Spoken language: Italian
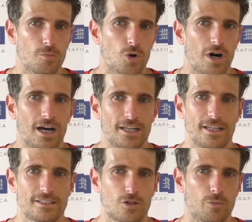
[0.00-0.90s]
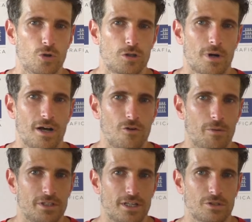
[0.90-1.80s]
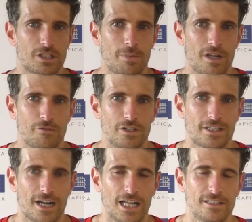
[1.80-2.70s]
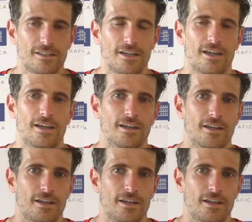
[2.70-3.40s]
Boali è stato molto bravo a mettere questa palla filtrante,